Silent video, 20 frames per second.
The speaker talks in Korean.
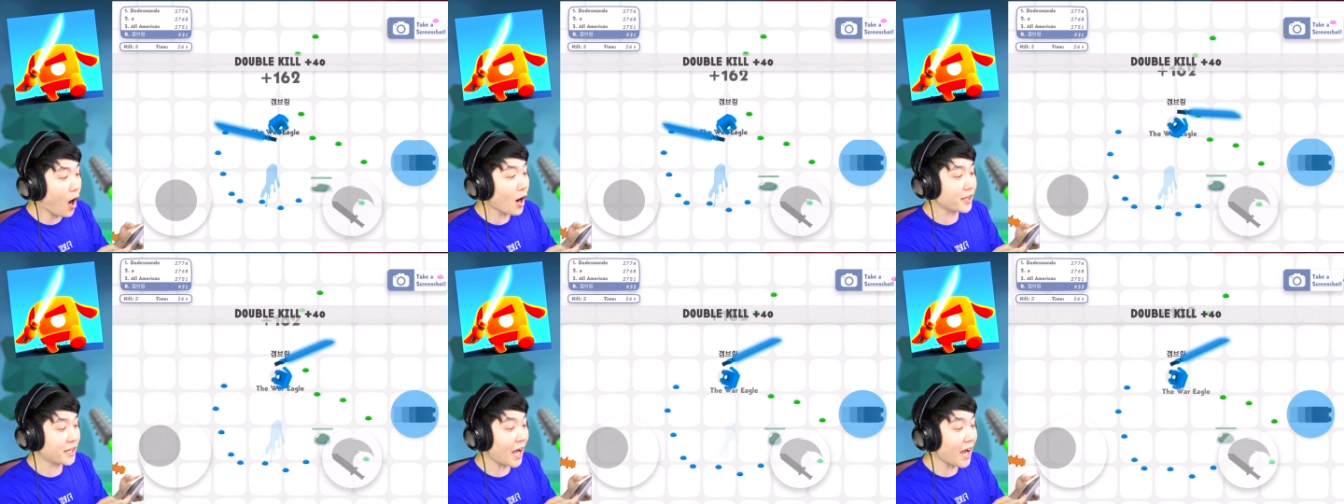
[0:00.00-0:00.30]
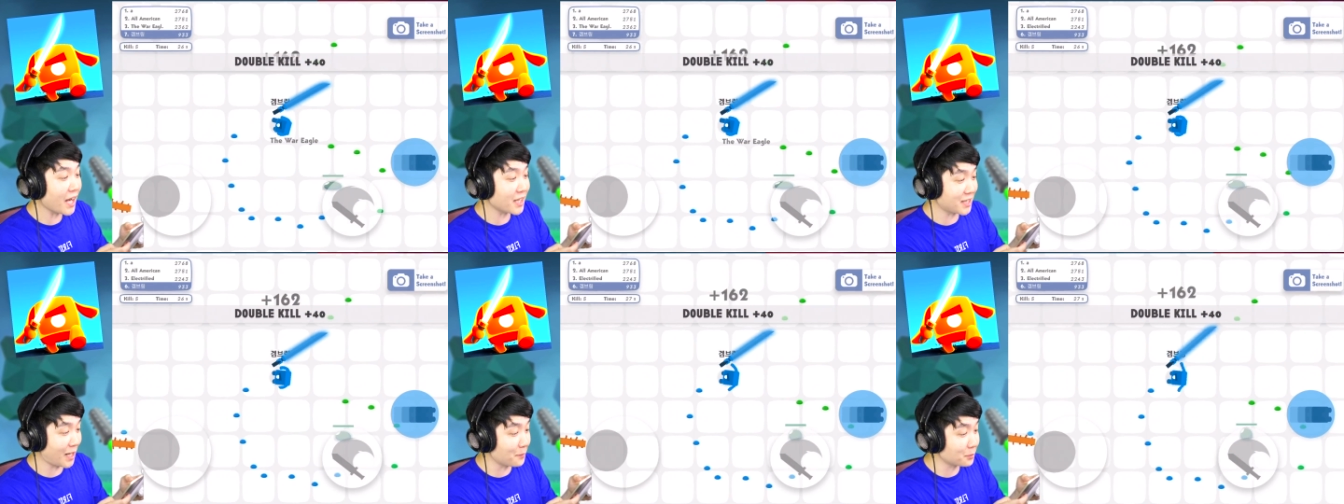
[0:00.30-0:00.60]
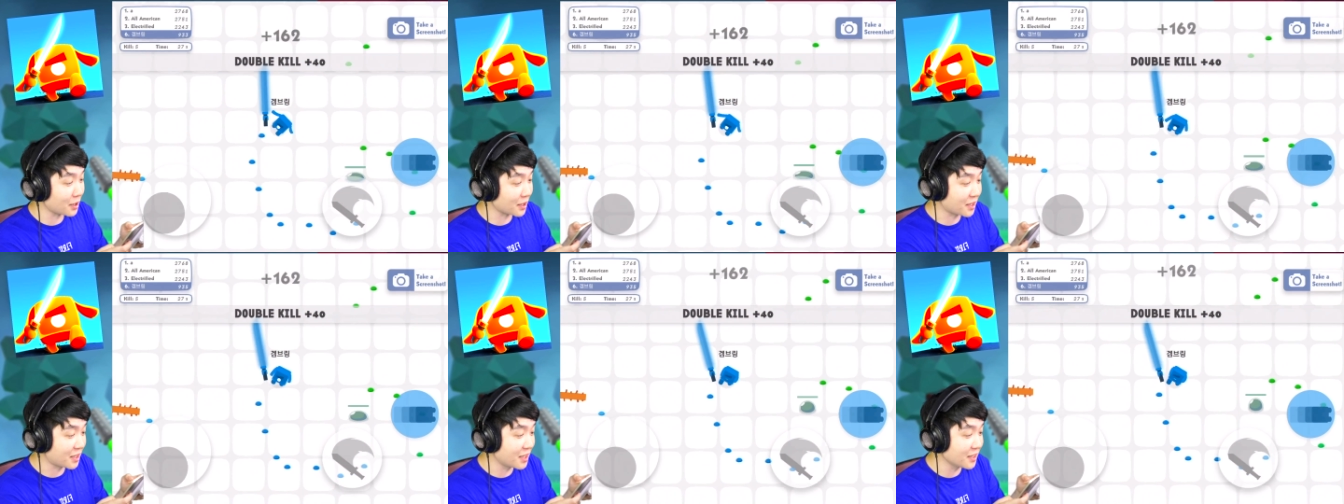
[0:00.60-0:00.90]
오케이!
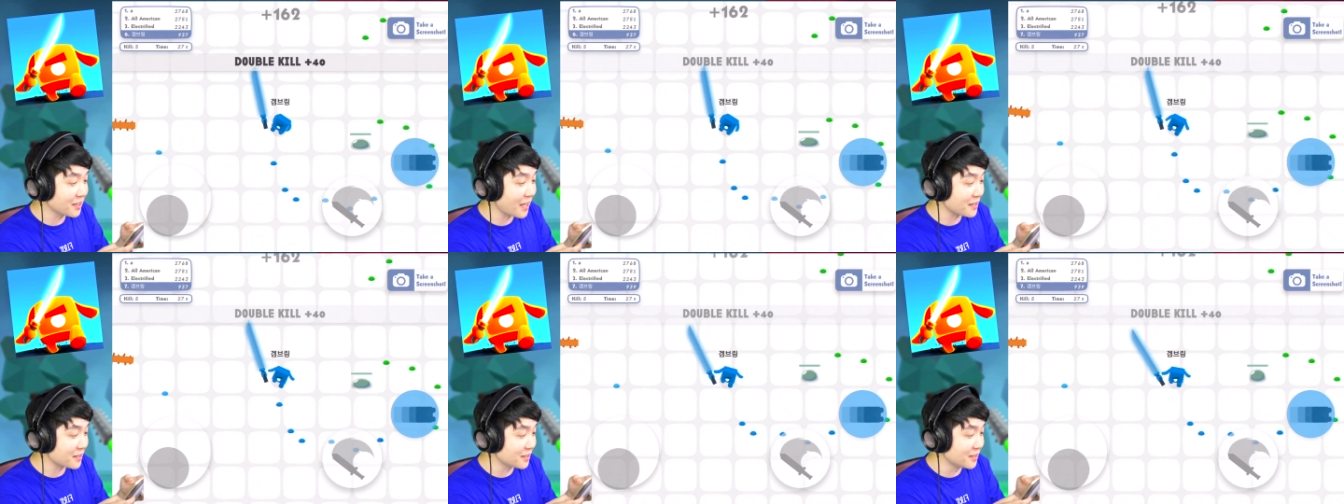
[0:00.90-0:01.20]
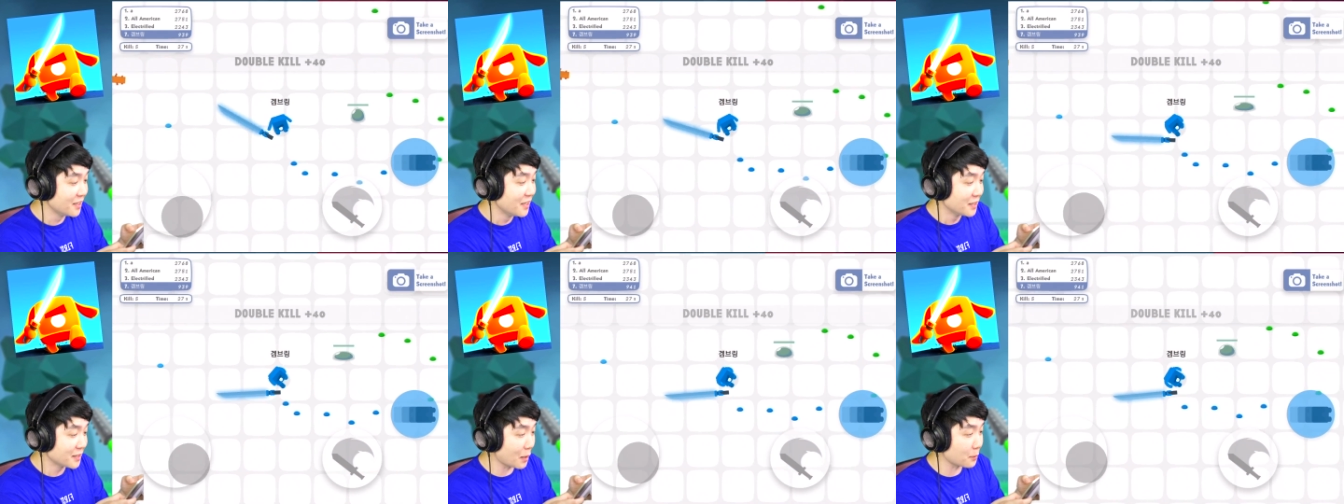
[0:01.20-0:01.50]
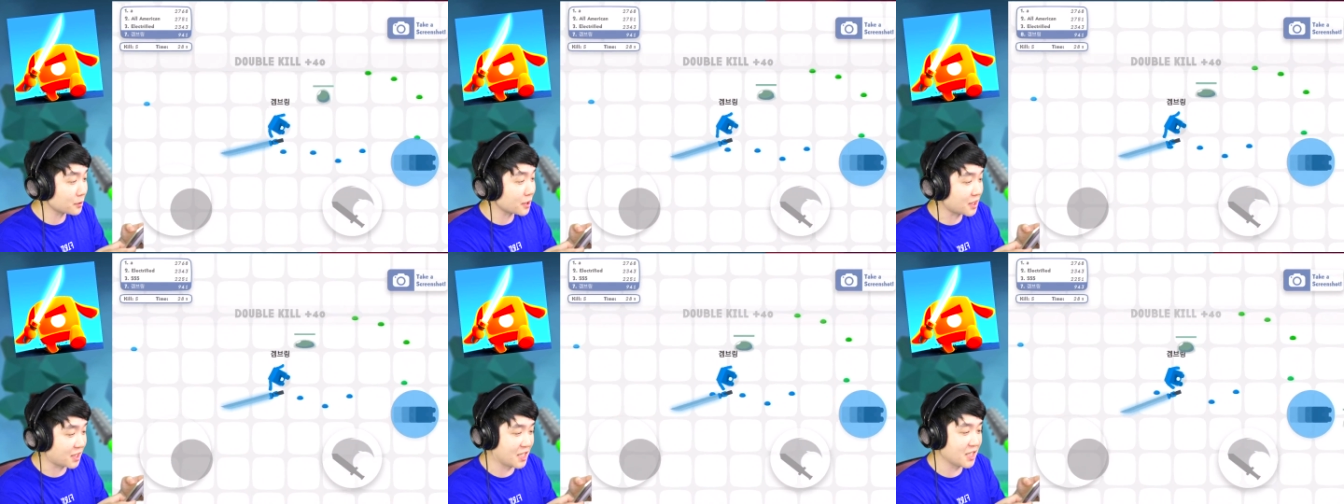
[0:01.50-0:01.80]
나보다 큰 애들,
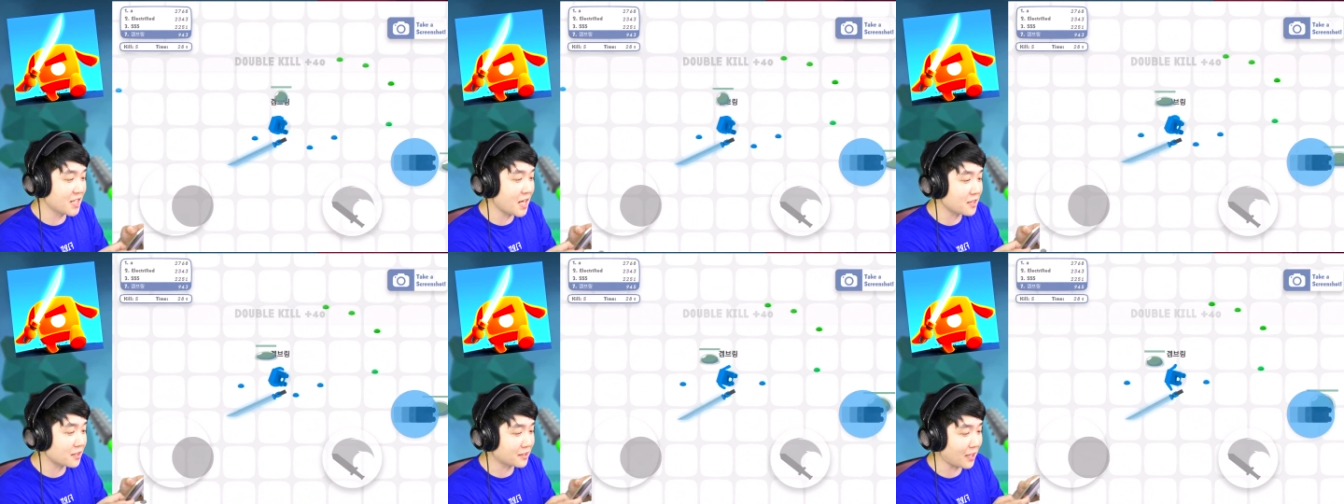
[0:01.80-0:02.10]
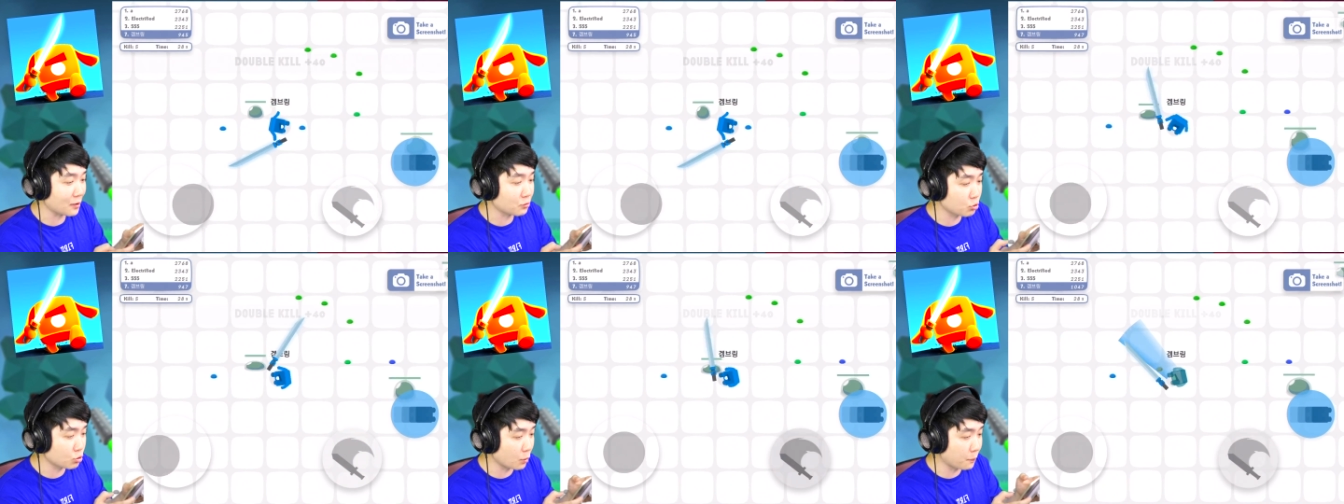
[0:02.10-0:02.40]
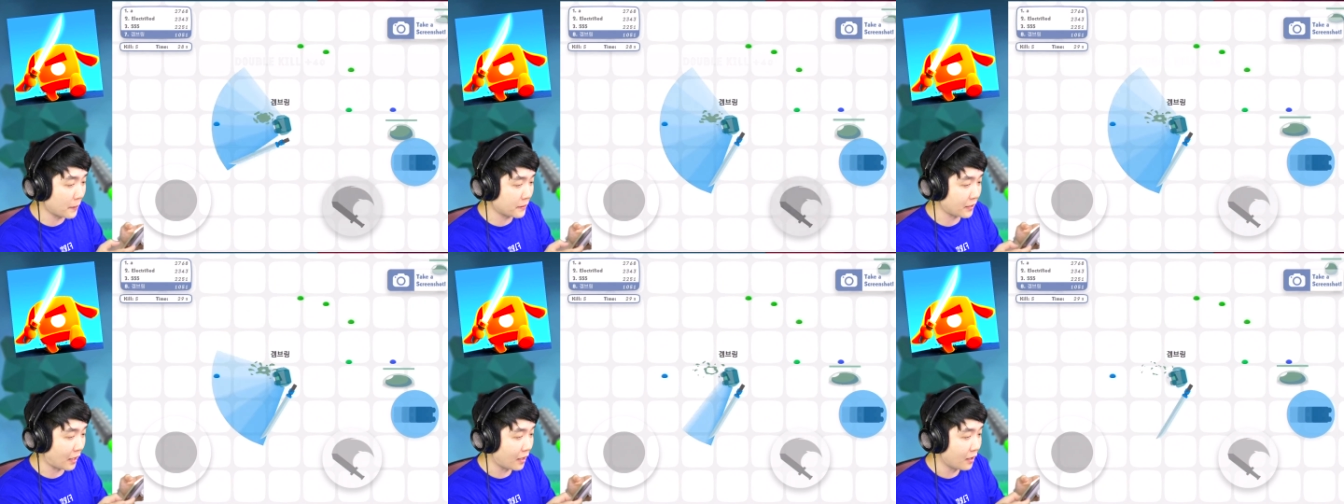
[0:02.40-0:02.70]
나보다 긴 애들 다 두드려
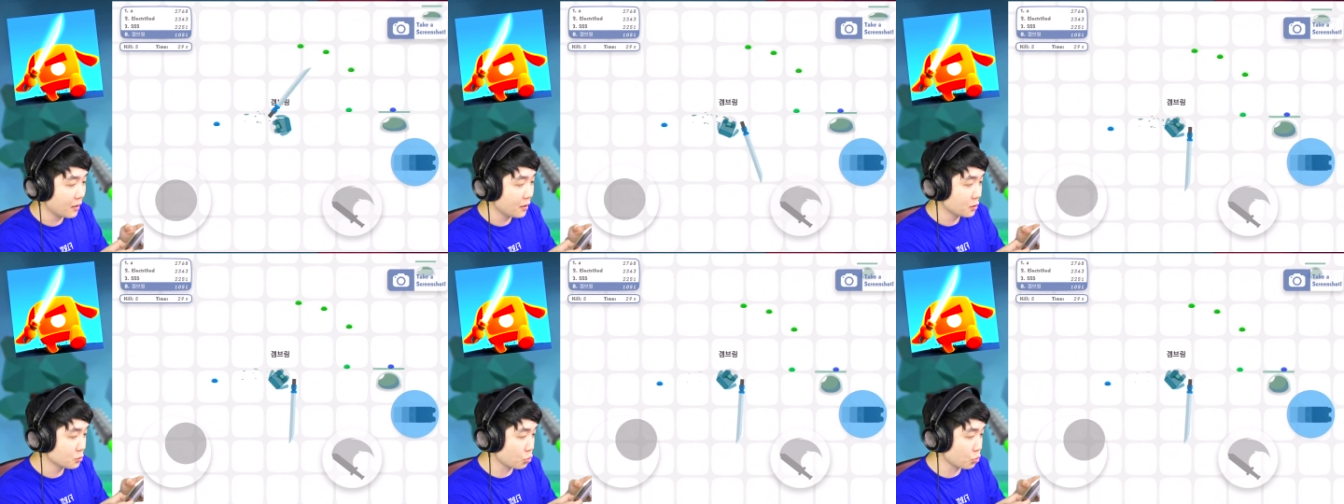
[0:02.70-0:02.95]
팼다.